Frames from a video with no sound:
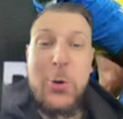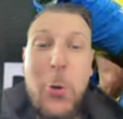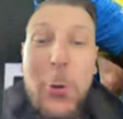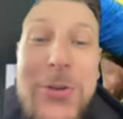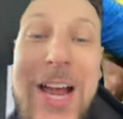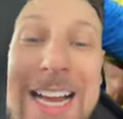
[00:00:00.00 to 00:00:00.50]

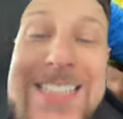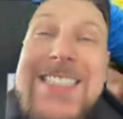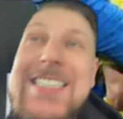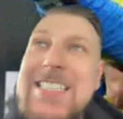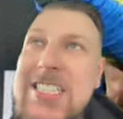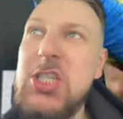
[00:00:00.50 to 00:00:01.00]
Und dann
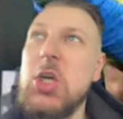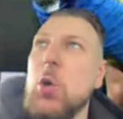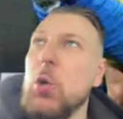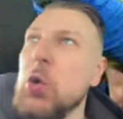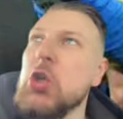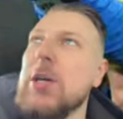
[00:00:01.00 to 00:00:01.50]
sind die
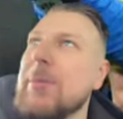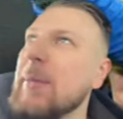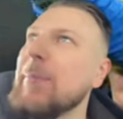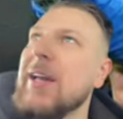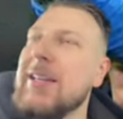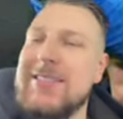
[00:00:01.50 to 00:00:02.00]
Sicherungen
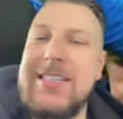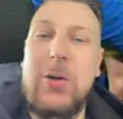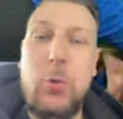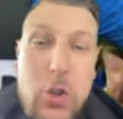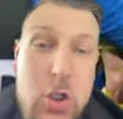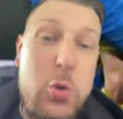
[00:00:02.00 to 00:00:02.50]
durchgebrannt bei
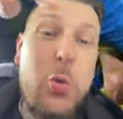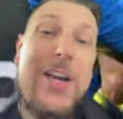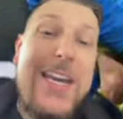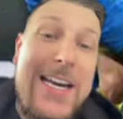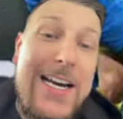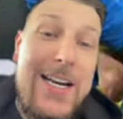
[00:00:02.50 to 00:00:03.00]
Cristiano. nicht nur hier